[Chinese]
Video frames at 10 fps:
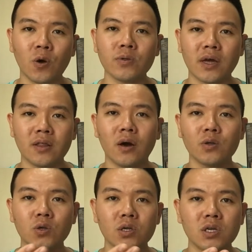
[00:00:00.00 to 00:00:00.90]
功能哦，
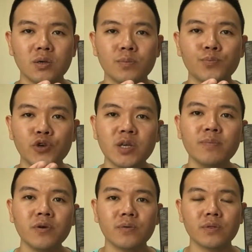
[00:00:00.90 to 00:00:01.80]
就是
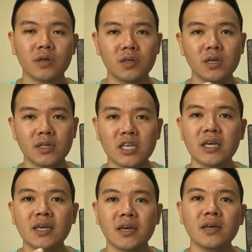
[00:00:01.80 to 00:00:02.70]
premium 的一个
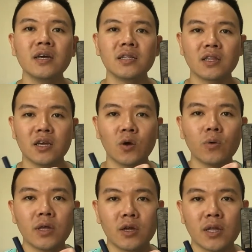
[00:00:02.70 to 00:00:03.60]
ticket 的
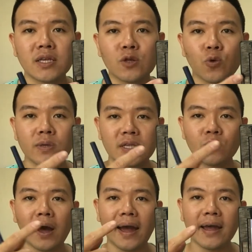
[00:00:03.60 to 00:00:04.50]
功能，但是要多四
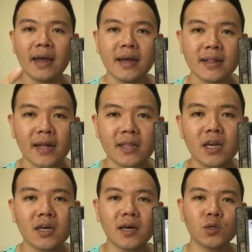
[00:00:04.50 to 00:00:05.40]
块。那第
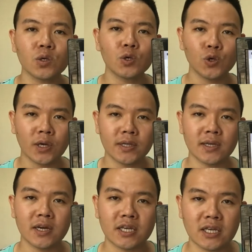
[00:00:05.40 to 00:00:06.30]
二个呢，就是选
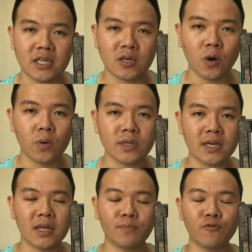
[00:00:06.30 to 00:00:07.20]
择行李空
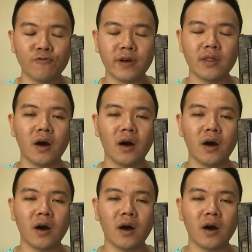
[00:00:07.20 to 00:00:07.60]
间的部分